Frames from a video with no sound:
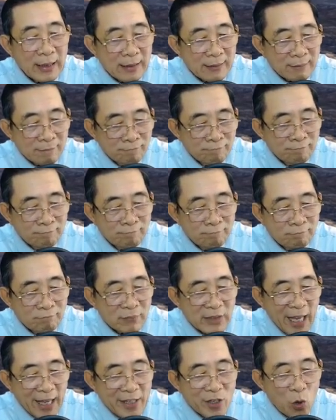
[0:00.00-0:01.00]
Ừ,
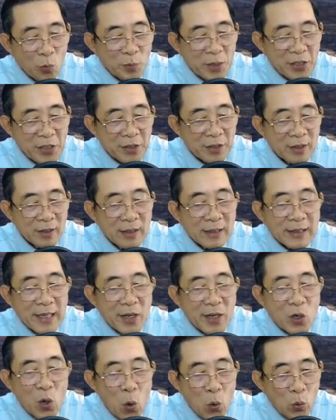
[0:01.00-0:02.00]
vậy cũng được, để
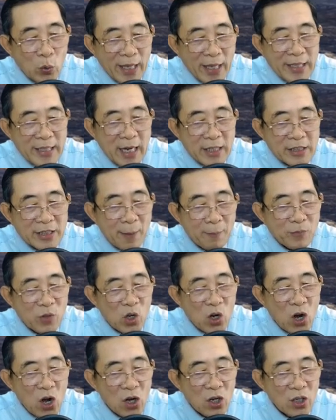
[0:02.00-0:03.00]
cô lấy nhân sâm cho
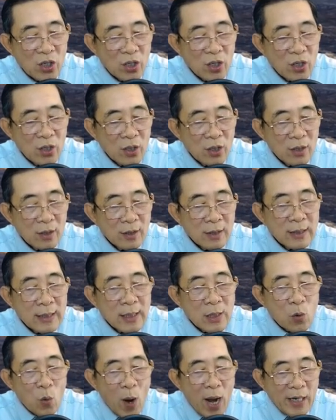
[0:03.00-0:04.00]
con.
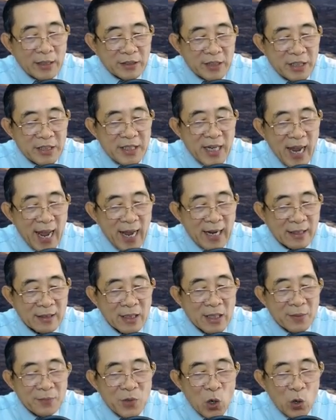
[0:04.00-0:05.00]
Hoàng Tịnh Nhàn
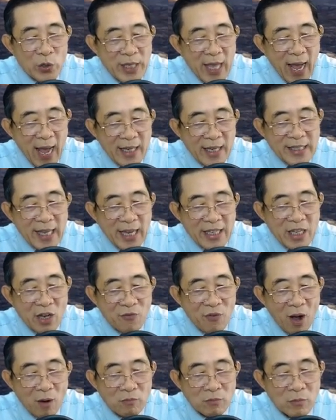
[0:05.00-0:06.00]
vội vã chạy vào
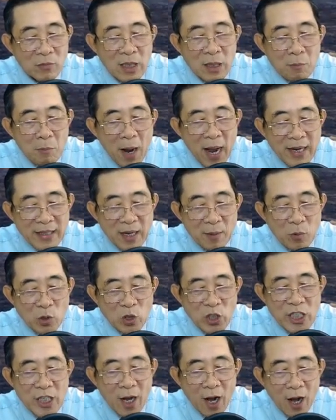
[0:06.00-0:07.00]
phòng, mang ra một
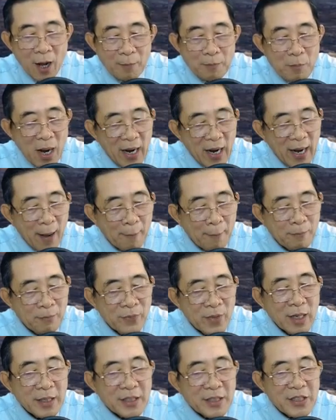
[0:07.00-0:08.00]
chiếc hộp bằng gấm
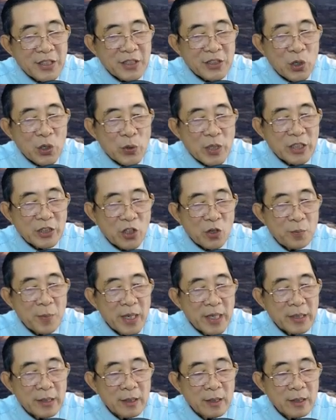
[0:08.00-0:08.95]
đưa cho Dương Tử My.